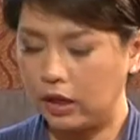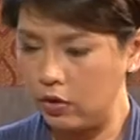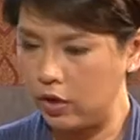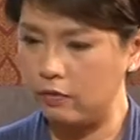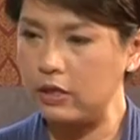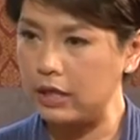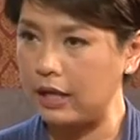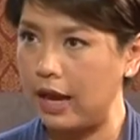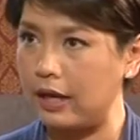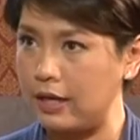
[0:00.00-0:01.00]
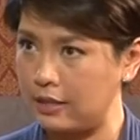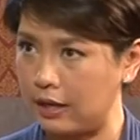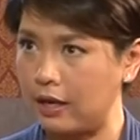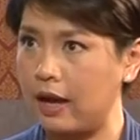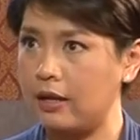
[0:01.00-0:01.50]
แต่เราเห็นวิธีการในสัง
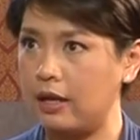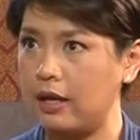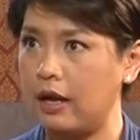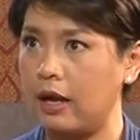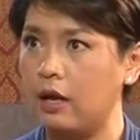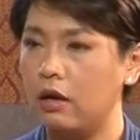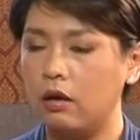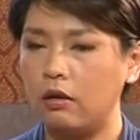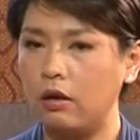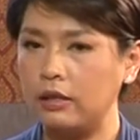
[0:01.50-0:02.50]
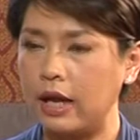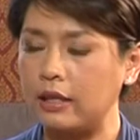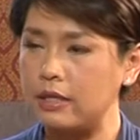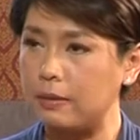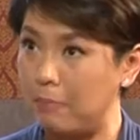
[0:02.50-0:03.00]
ฆะเนี่ยนะคะ ค่อนข้าง
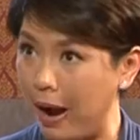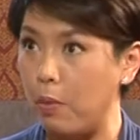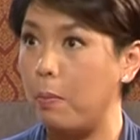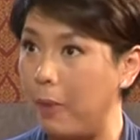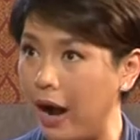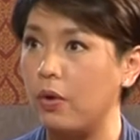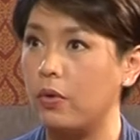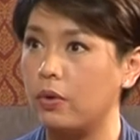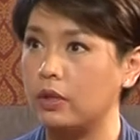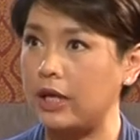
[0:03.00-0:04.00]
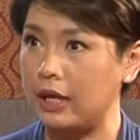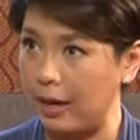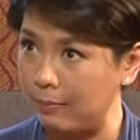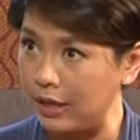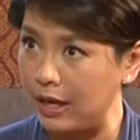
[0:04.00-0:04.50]
ที่จะเบาเบาใช้
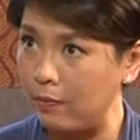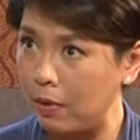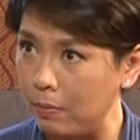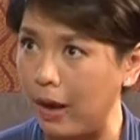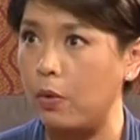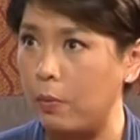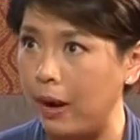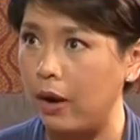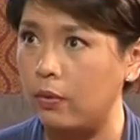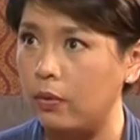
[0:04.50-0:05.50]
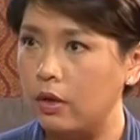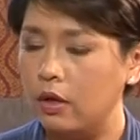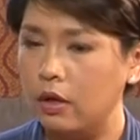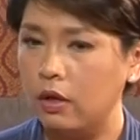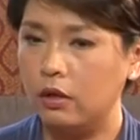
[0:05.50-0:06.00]
คำนี้ได้ว่าเบาเบา
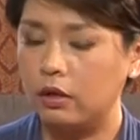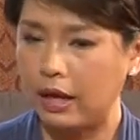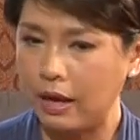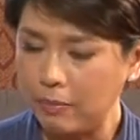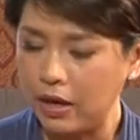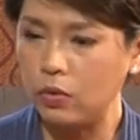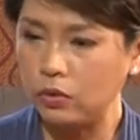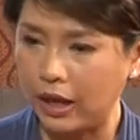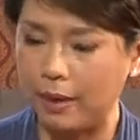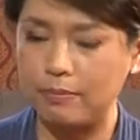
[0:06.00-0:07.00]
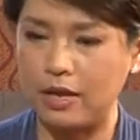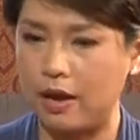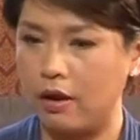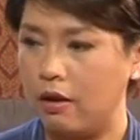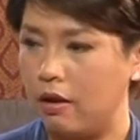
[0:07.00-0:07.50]
การบรรลุธรรมเนี่ย
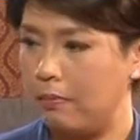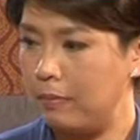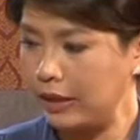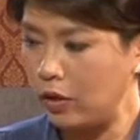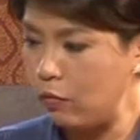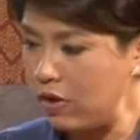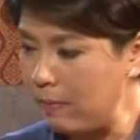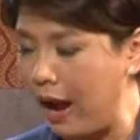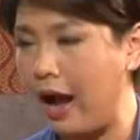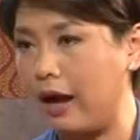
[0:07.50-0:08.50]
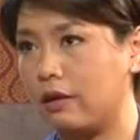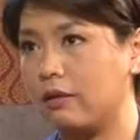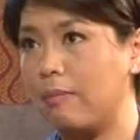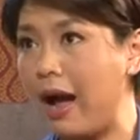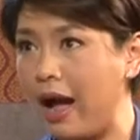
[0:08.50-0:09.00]
ไม่ต้องวิบาก
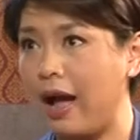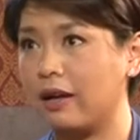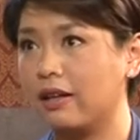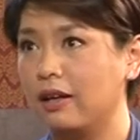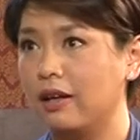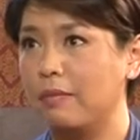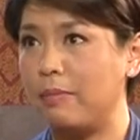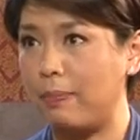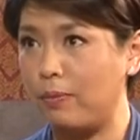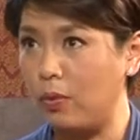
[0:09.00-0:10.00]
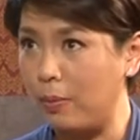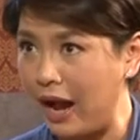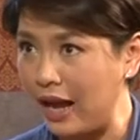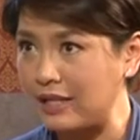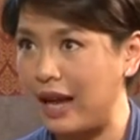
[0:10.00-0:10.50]
มาก แบบครูบา
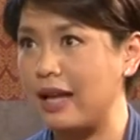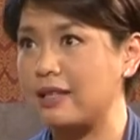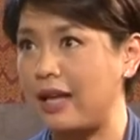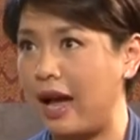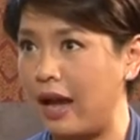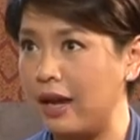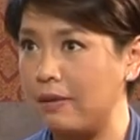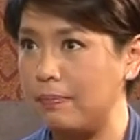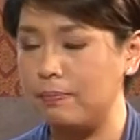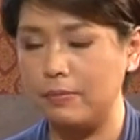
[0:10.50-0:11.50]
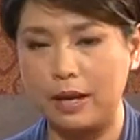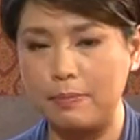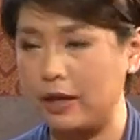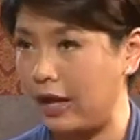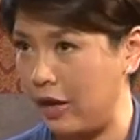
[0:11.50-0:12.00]
อาจารย์สายใน
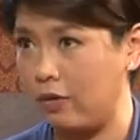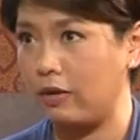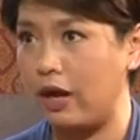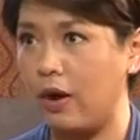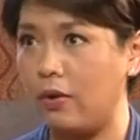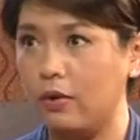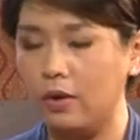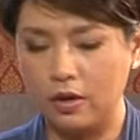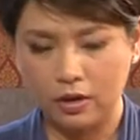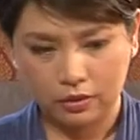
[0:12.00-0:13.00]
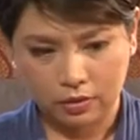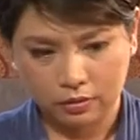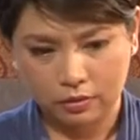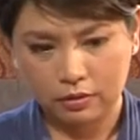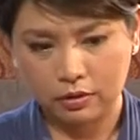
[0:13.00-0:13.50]
เมืองไทยของเรา
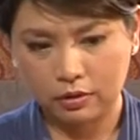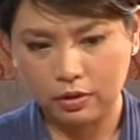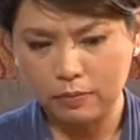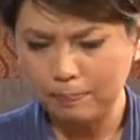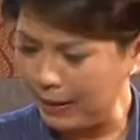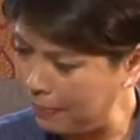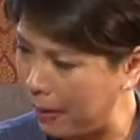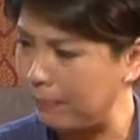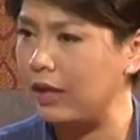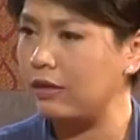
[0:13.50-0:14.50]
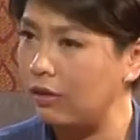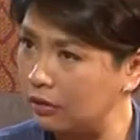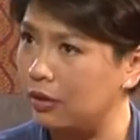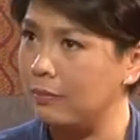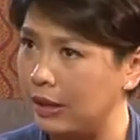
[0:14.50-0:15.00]
หรือไปแบบนั้นก็
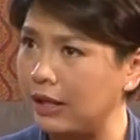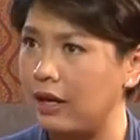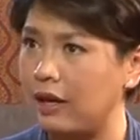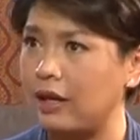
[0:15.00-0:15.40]
ถึงเหมือนกันเหร